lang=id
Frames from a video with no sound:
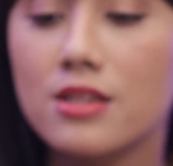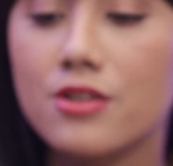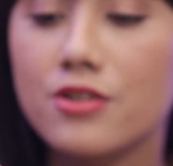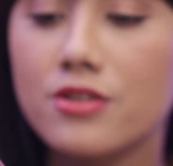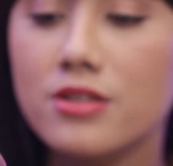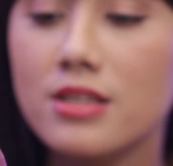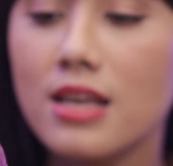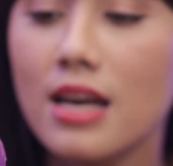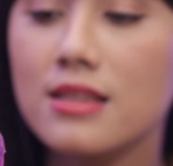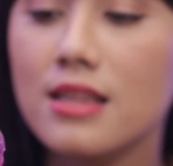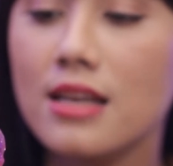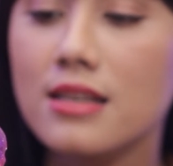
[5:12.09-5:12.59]

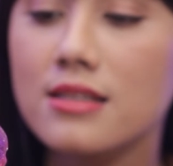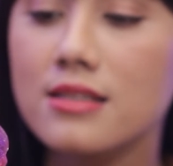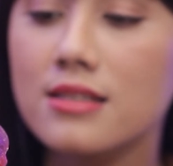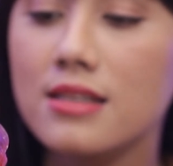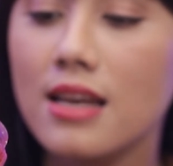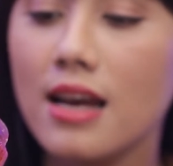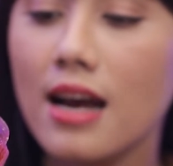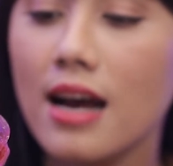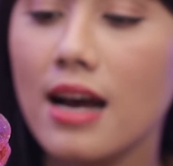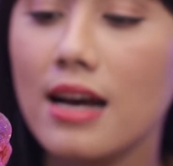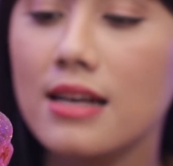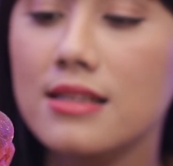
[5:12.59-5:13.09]
Terus di
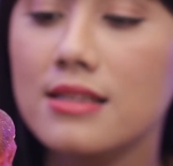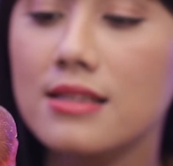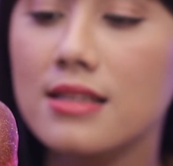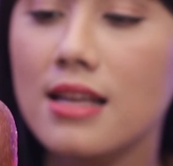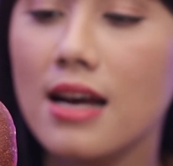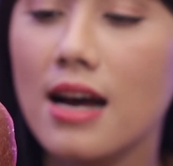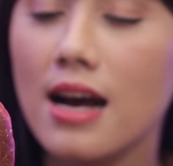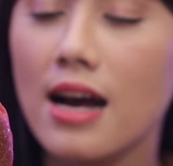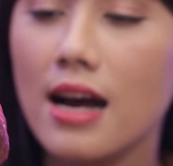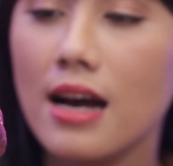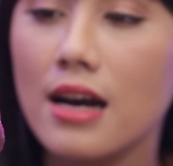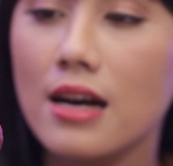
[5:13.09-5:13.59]
atasnya
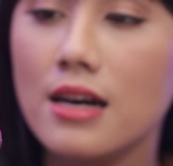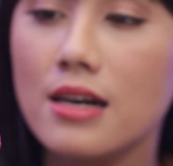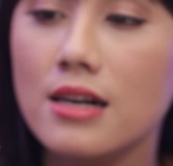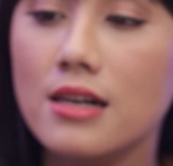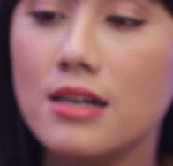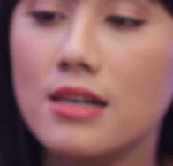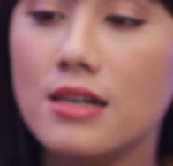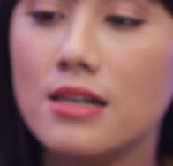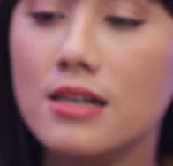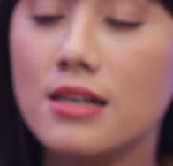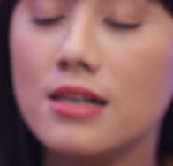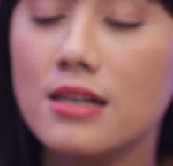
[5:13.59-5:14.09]
ada
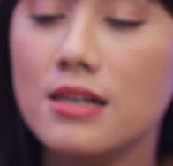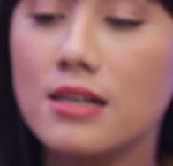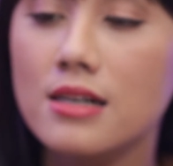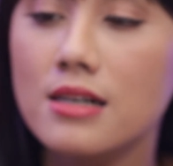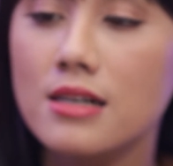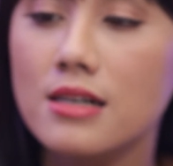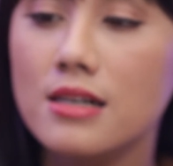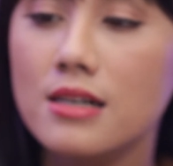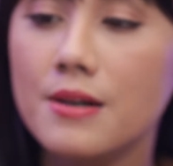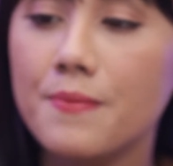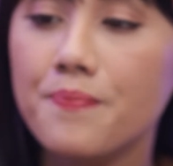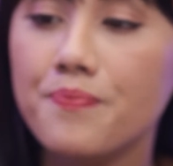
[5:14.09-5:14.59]

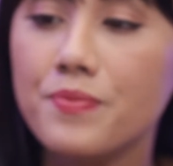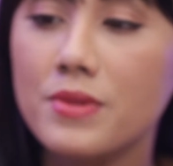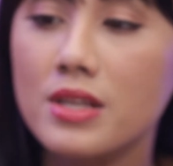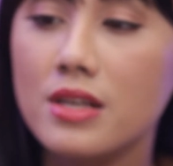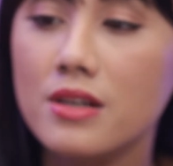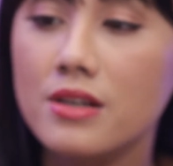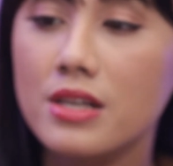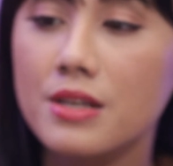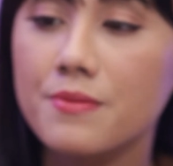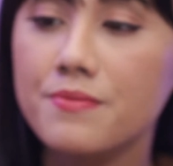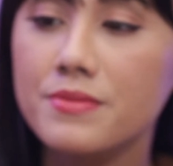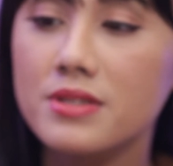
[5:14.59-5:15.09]
uh,
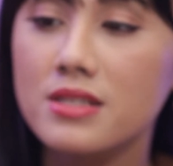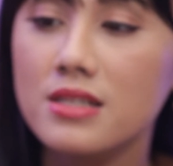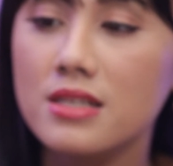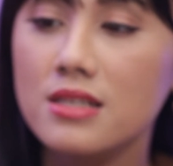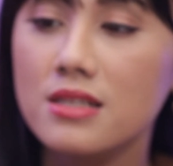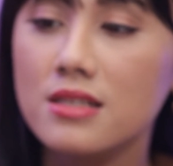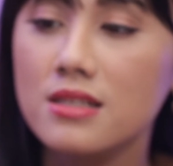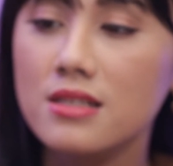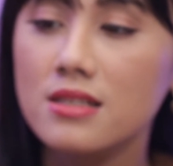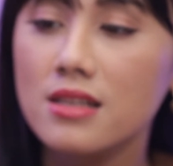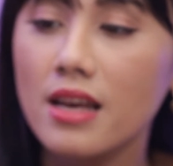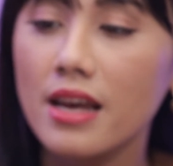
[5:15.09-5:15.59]
cream
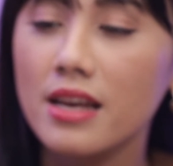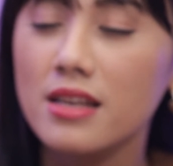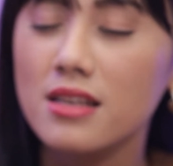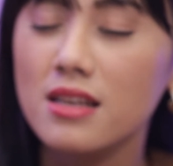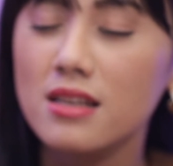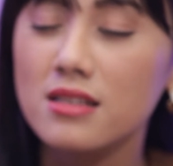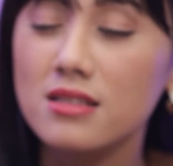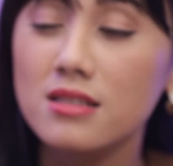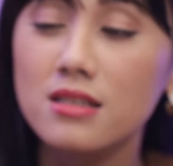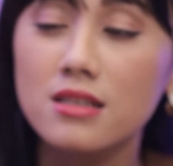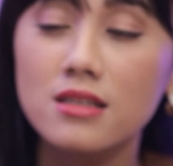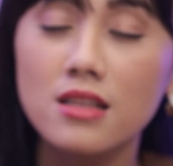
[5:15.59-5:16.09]
cheese
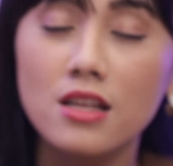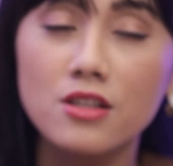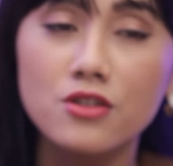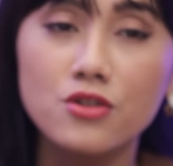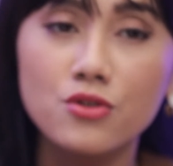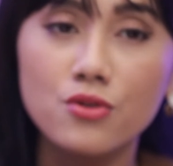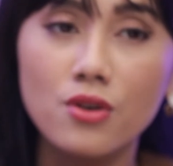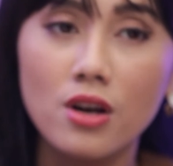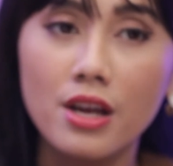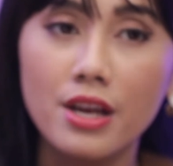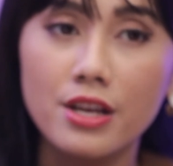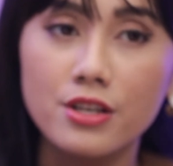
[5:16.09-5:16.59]
kayaknya sih dan
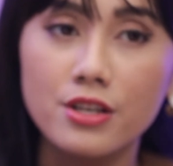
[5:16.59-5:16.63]
juga